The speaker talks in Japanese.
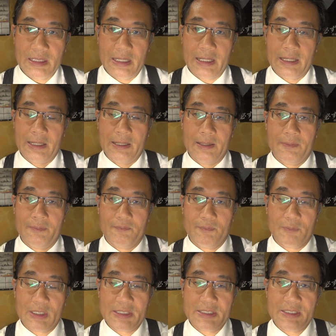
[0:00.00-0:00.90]

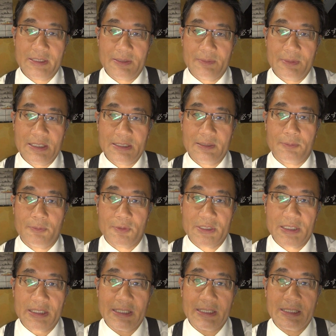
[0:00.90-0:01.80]
えー、昔皆さん
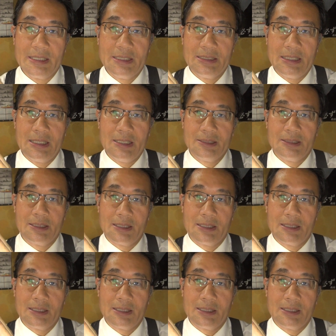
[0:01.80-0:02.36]
も社会科で習っ